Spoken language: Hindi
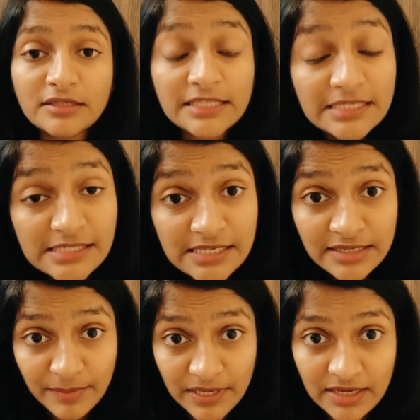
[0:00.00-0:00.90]
दिल से
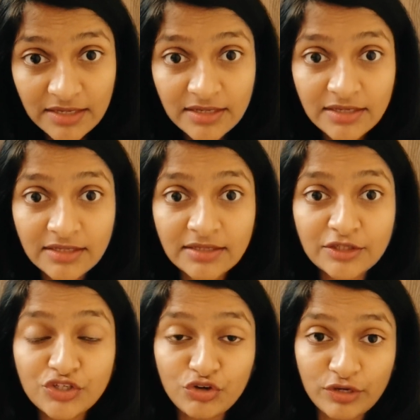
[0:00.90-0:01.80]
सभी
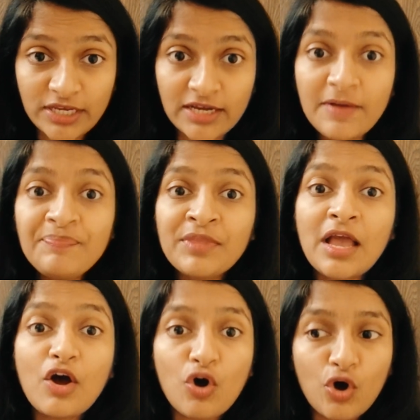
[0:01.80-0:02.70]
का शुक्रिया
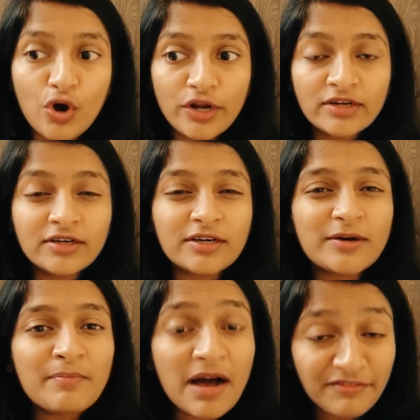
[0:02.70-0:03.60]
और
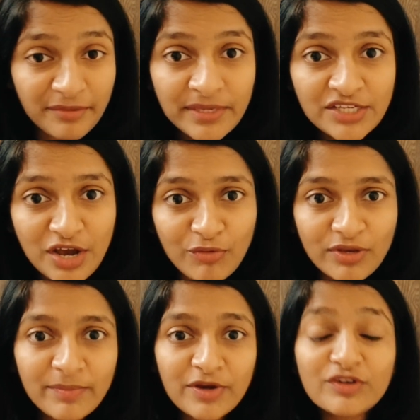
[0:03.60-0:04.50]
माफ़ी भी
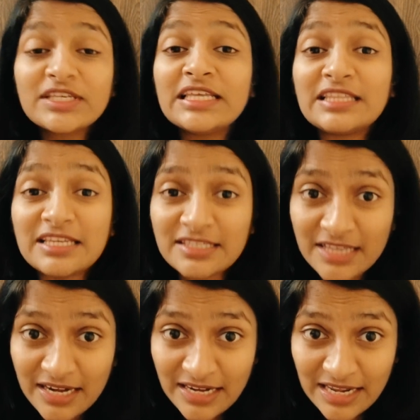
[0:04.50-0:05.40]
चाहूँगी बिकॉज इतनी
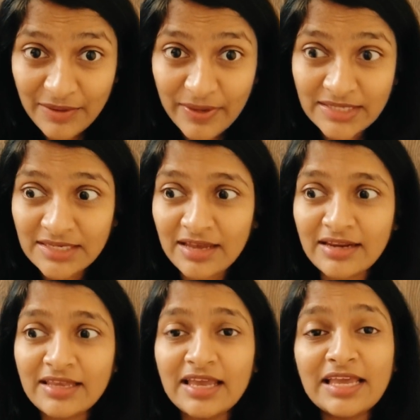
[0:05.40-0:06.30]
सारी रिक्वेस्ट आ
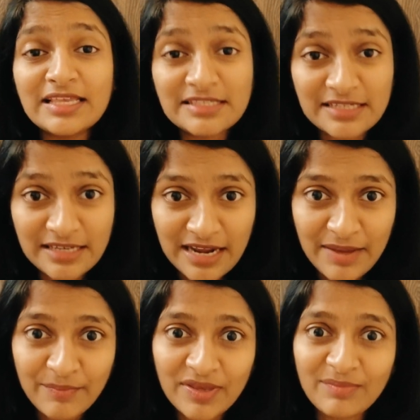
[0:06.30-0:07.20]
रही है
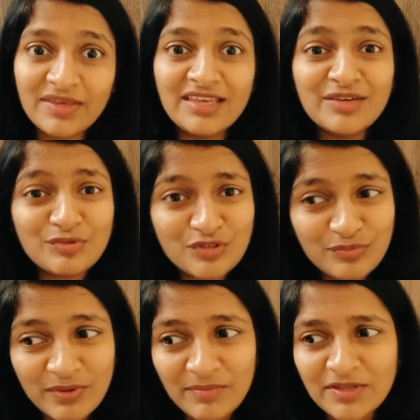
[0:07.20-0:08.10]
इंस्टाग्राम पे भी
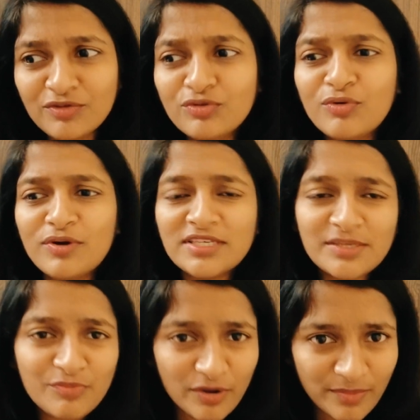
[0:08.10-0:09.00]
यूट्यूब पे भी तो थोड़ी
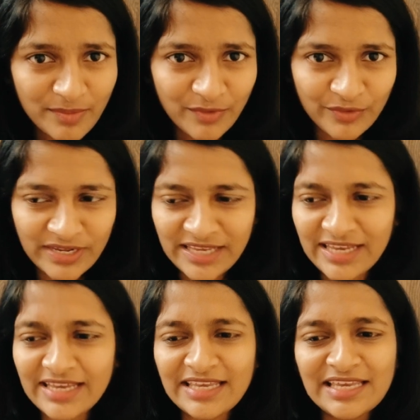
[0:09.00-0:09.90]
सी प्रॉब्लम हो रही
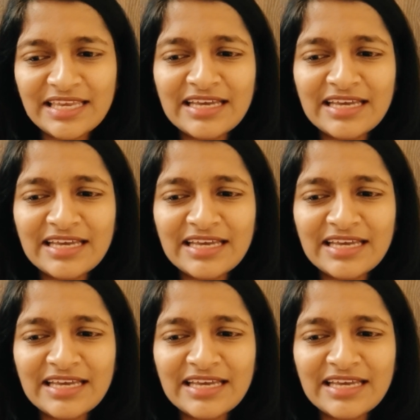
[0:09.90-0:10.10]
है कि